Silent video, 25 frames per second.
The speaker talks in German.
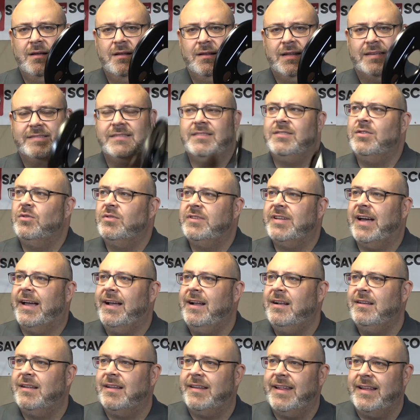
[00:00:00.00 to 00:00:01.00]
Das ist so ein
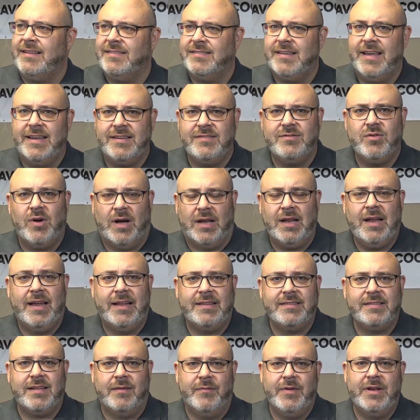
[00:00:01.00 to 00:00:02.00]
Teil, da denkst du echt zu
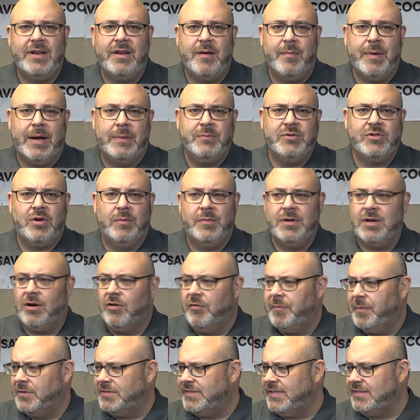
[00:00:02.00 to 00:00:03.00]
allerletzt dran, wenn du die Bremstrommel
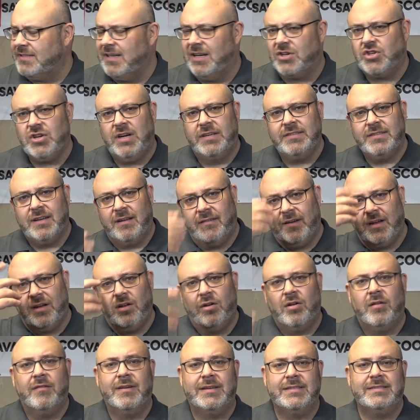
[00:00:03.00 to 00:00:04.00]
drauf hast, denkst ach scheiße, da war da
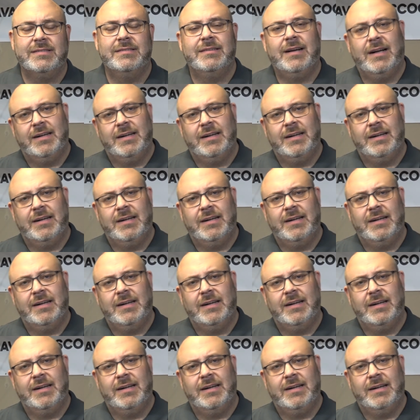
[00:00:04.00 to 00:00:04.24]
noch was.